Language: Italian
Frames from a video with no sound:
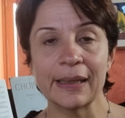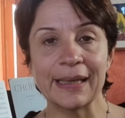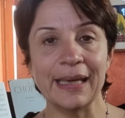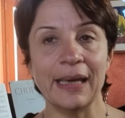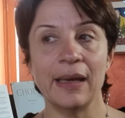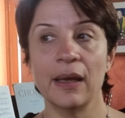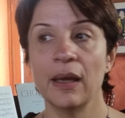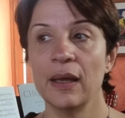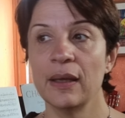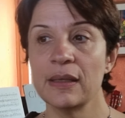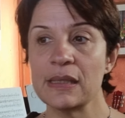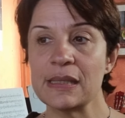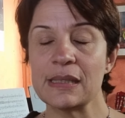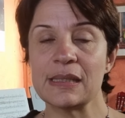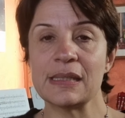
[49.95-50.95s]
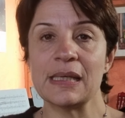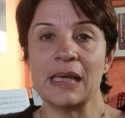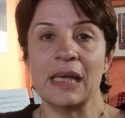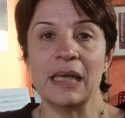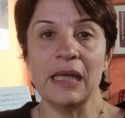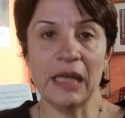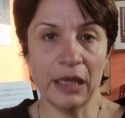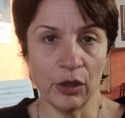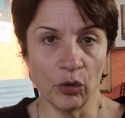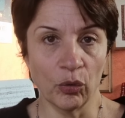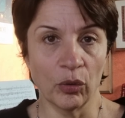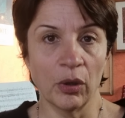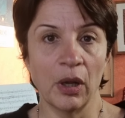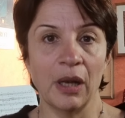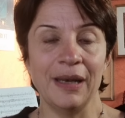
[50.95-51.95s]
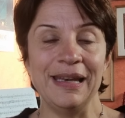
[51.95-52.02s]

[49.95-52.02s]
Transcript: che se io